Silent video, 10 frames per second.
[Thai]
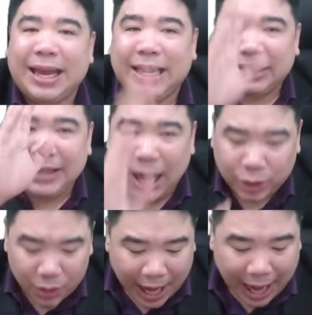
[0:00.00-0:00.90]
แต่เรา
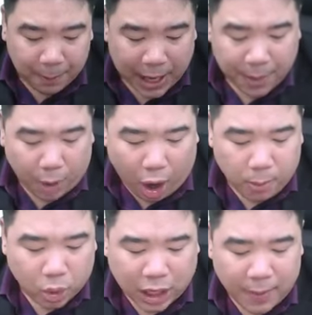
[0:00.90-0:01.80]
ต้องการเพิ่มข้อ
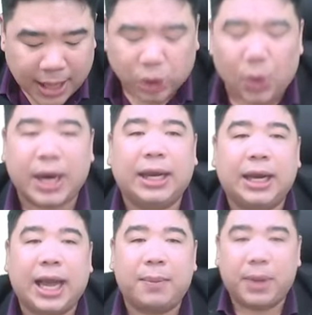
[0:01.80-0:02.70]
มูลเข้าไปอีกตัวหนึ่ง
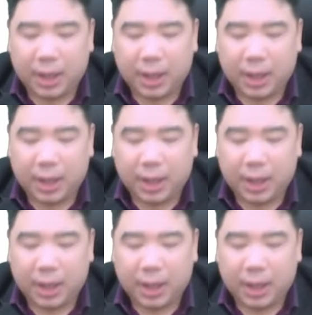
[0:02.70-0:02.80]
นะครับ